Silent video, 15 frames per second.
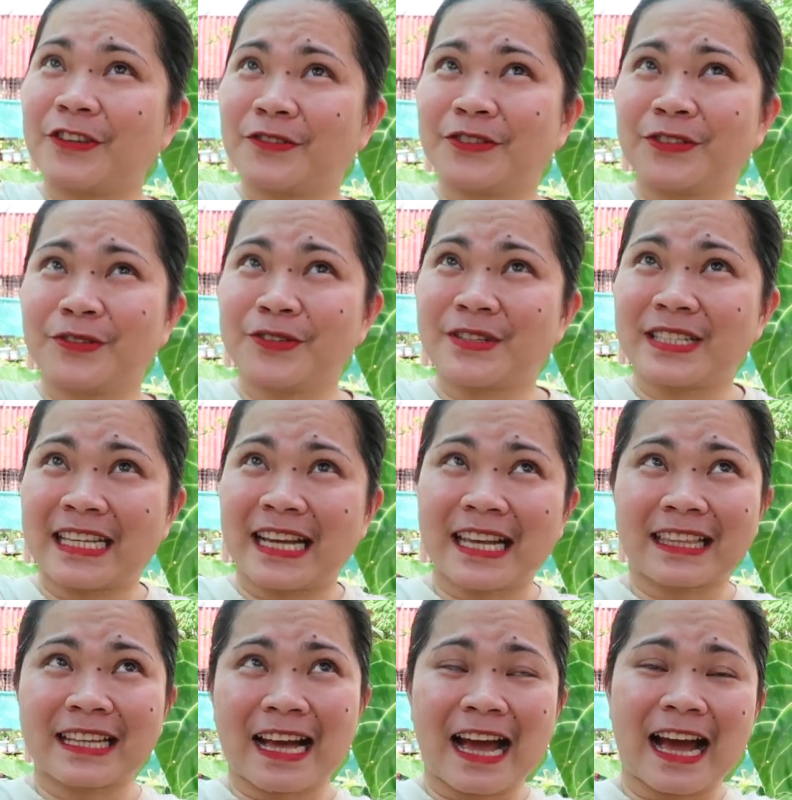yung, yung
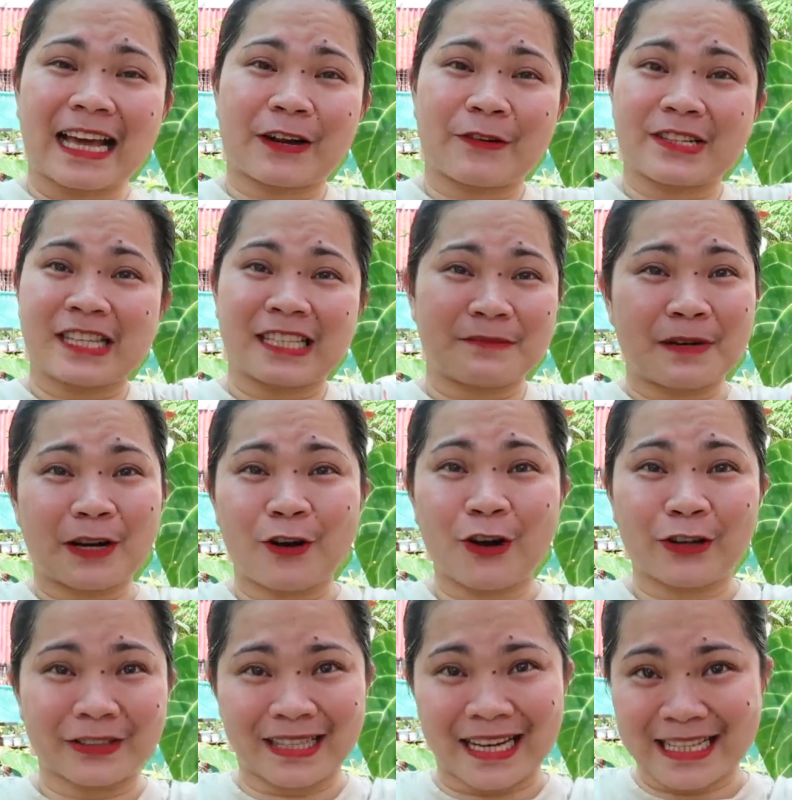sikat ng araw is hindi
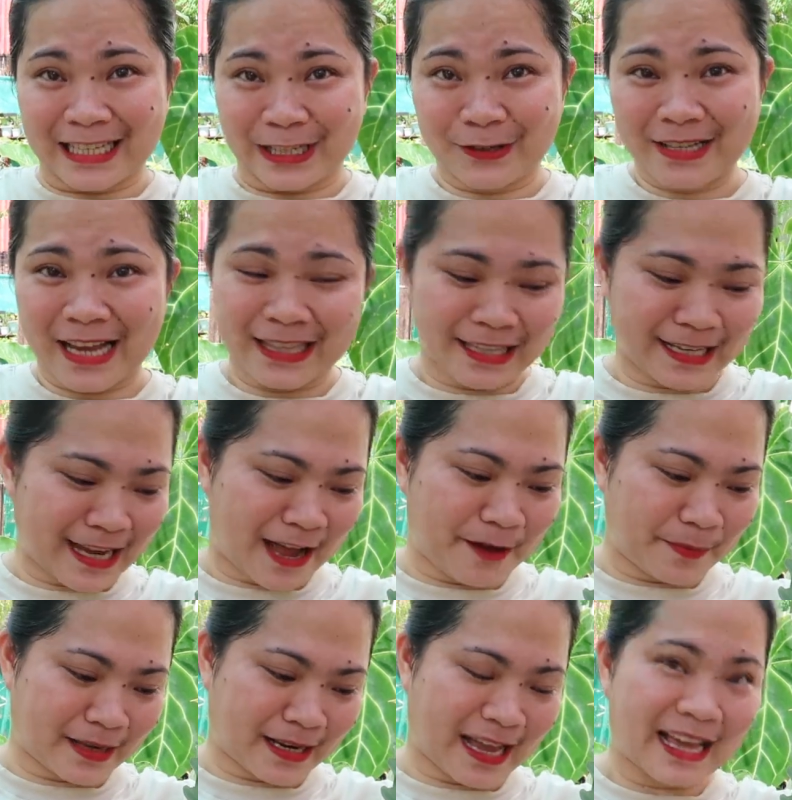mag-contrast dito sa ating
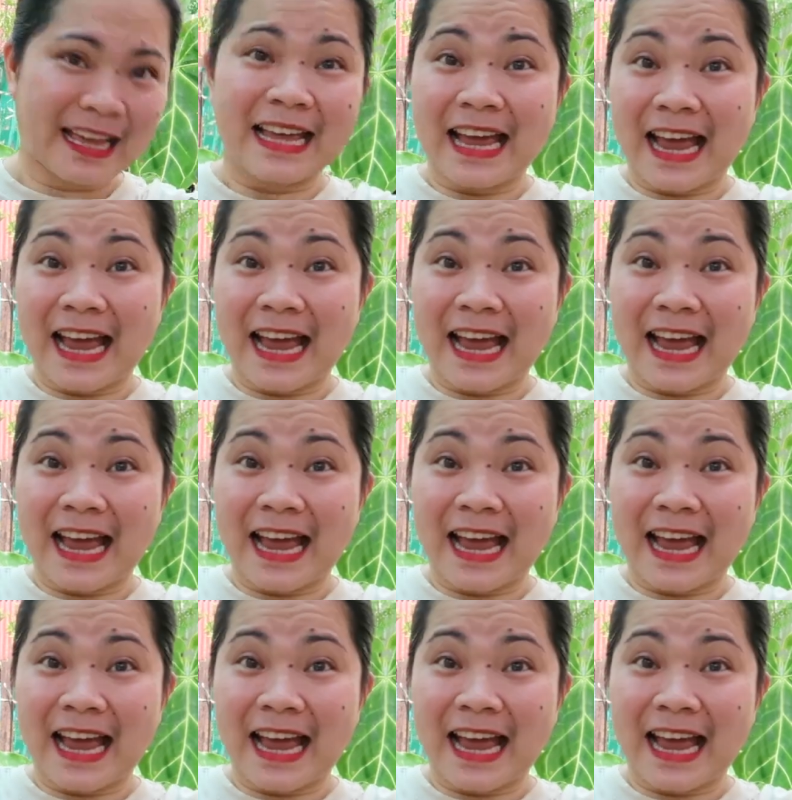camera